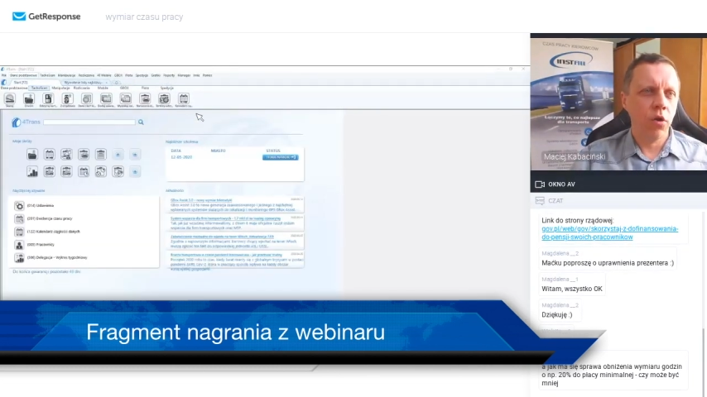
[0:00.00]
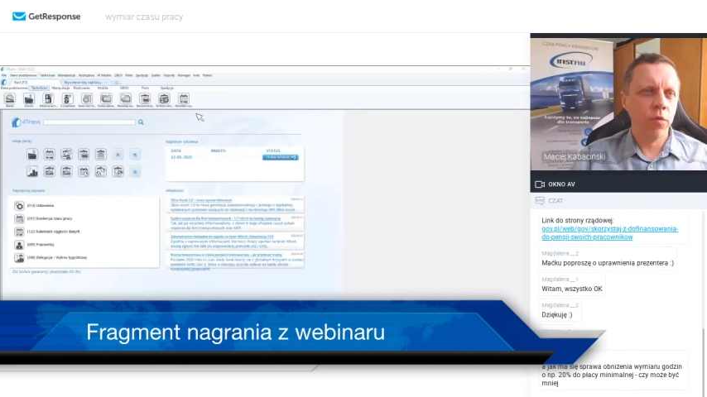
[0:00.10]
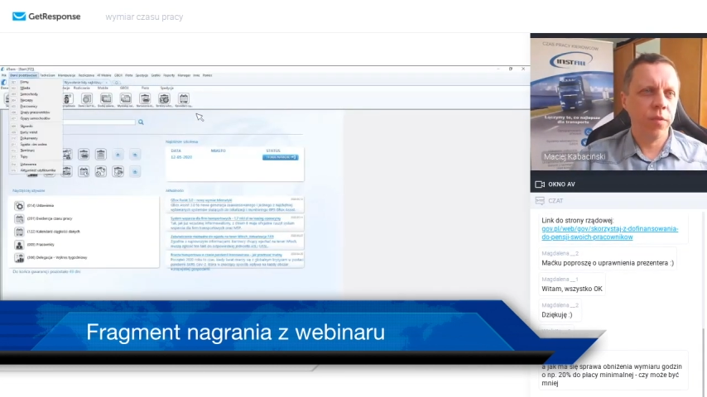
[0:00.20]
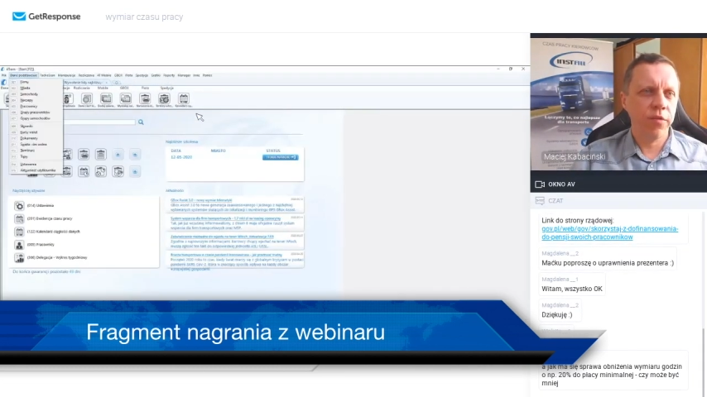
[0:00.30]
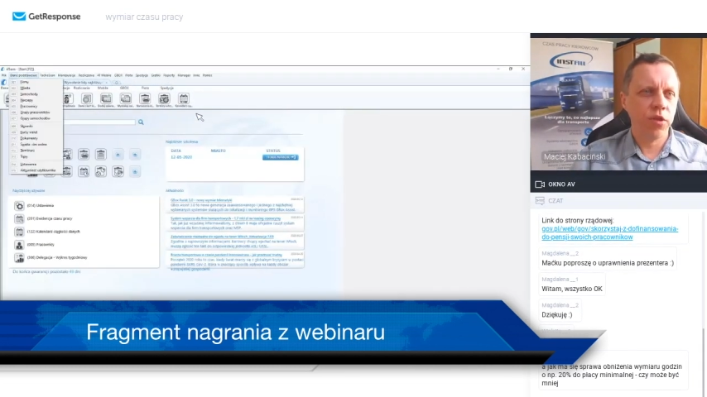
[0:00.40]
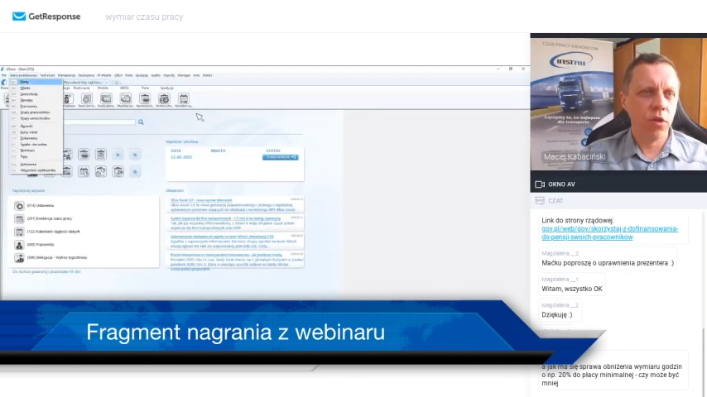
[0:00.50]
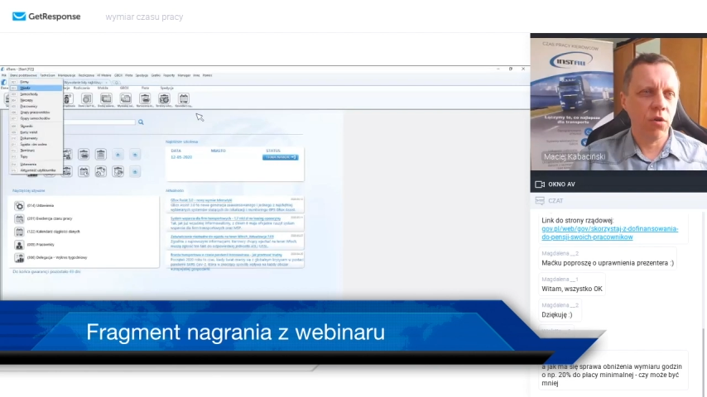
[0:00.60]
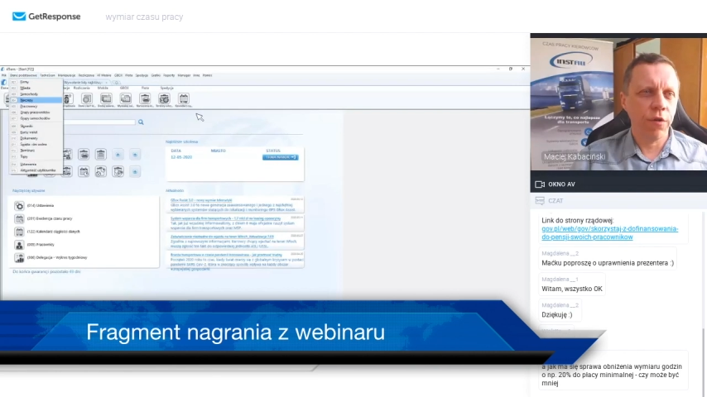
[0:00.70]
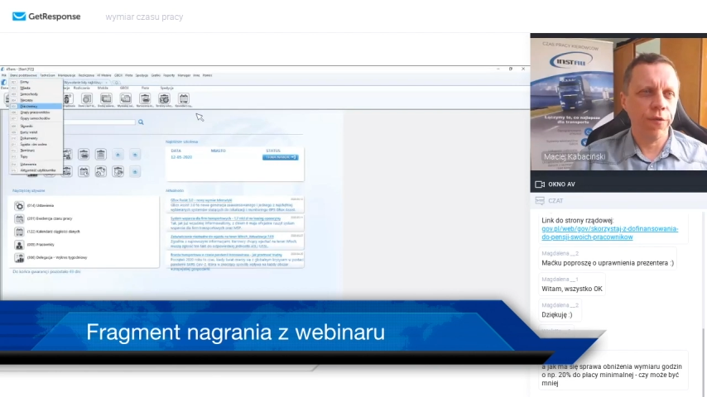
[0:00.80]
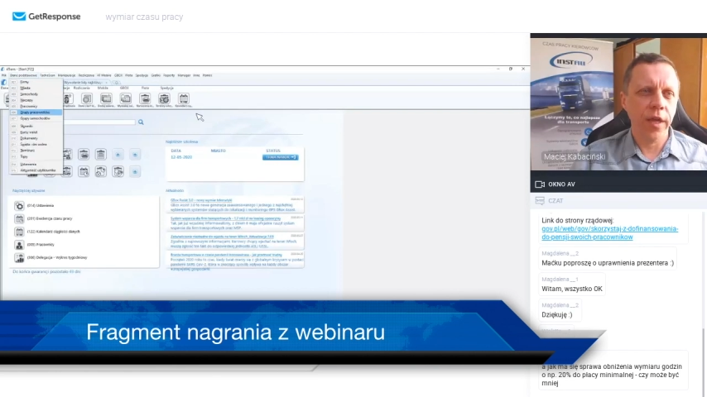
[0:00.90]
od 1
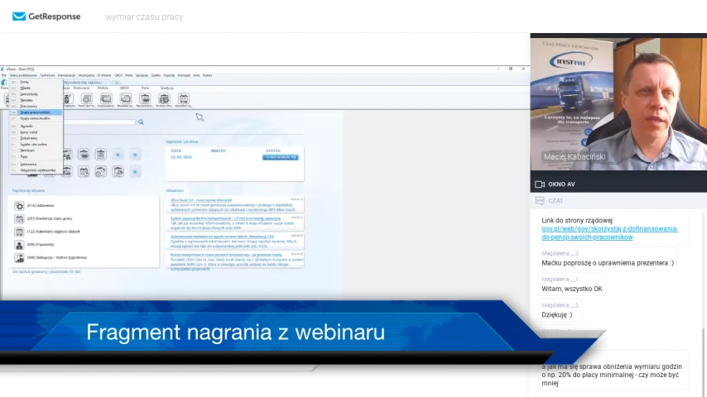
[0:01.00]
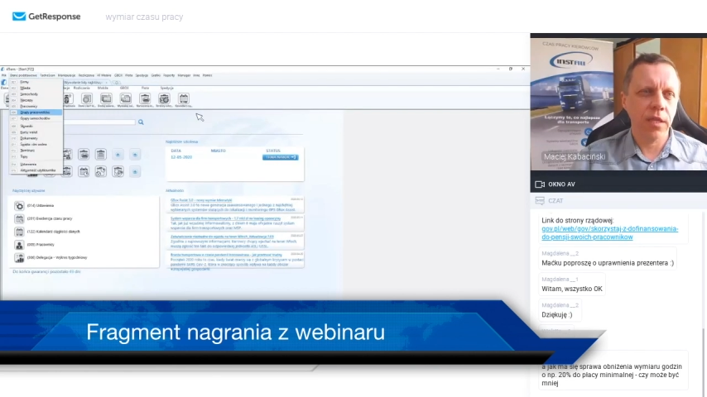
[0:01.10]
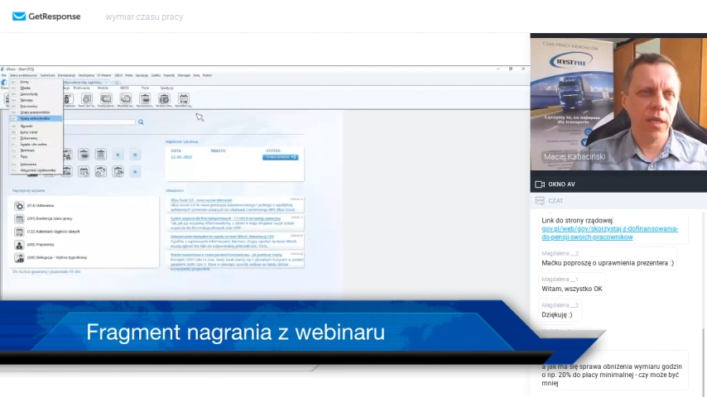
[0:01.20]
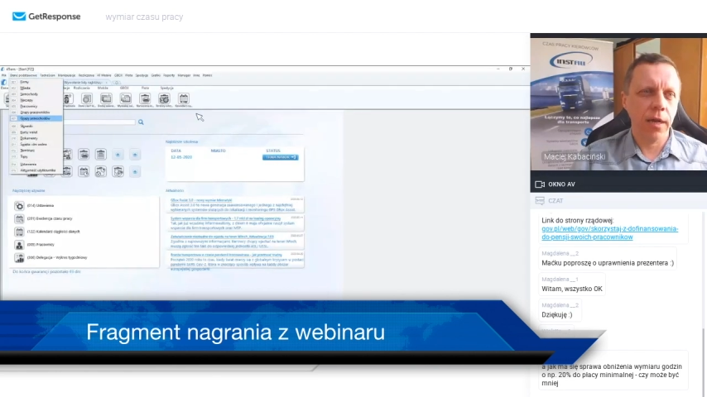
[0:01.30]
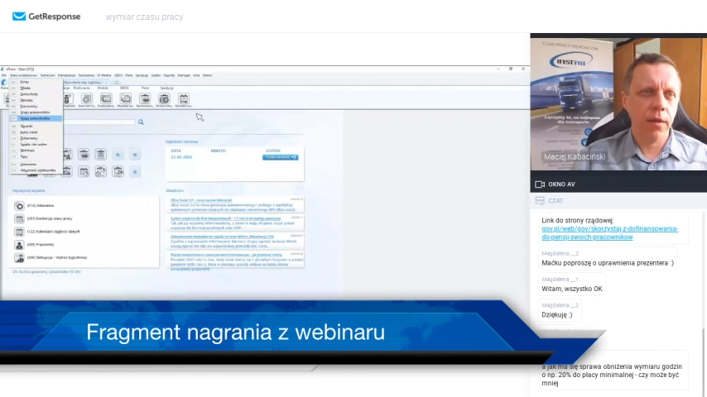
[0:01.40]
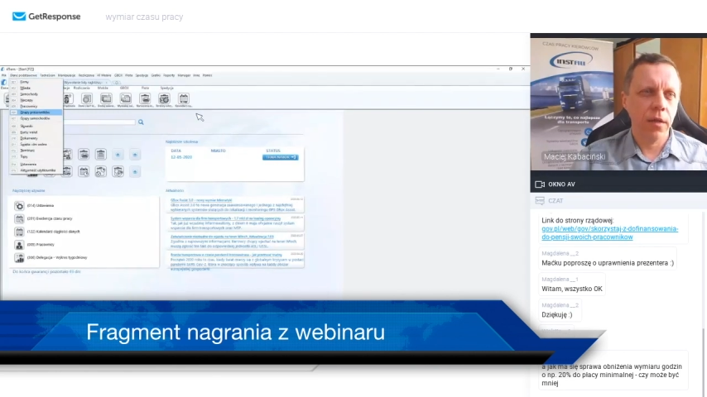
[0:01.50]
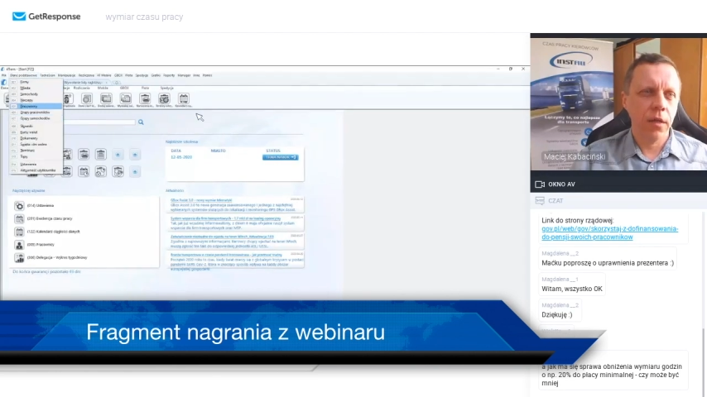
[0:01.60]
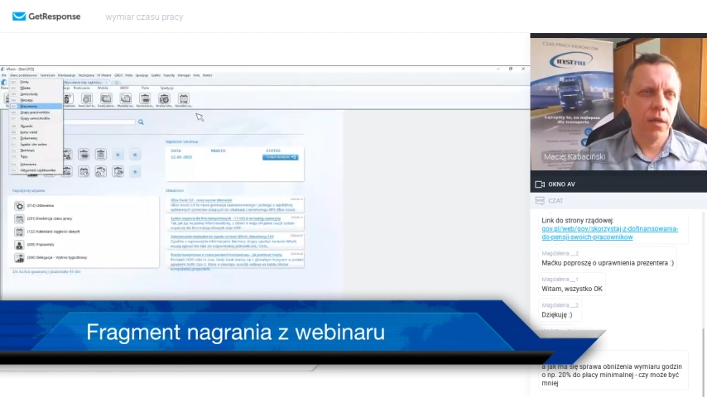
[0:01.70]
kwietnia